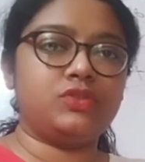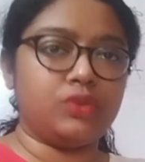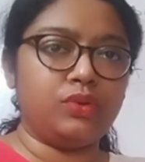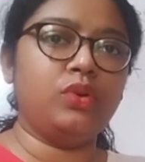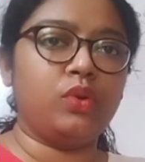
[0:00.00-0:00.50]

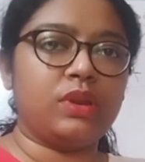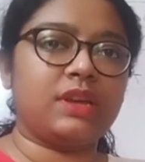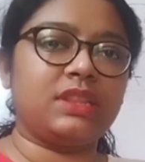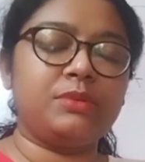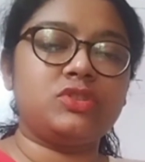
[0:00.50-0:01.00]
জন্য
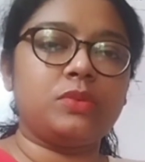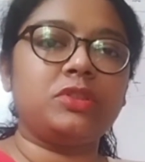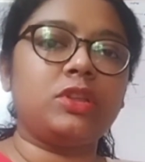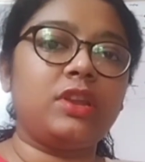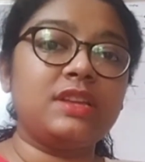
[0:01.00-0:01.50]
কলকাতা
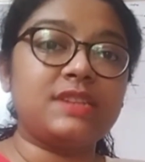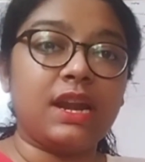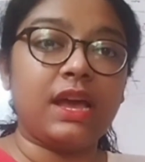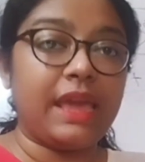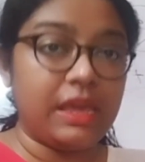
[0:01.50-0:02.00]
বিশ্ববিদ্যালয়ে
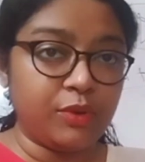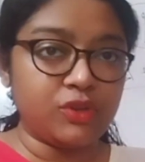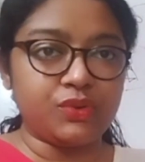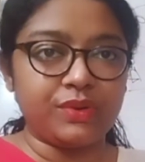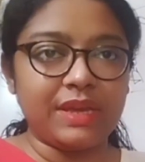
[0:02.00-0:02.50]
যারা এই
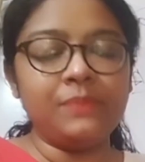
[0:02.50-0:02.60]
বছরে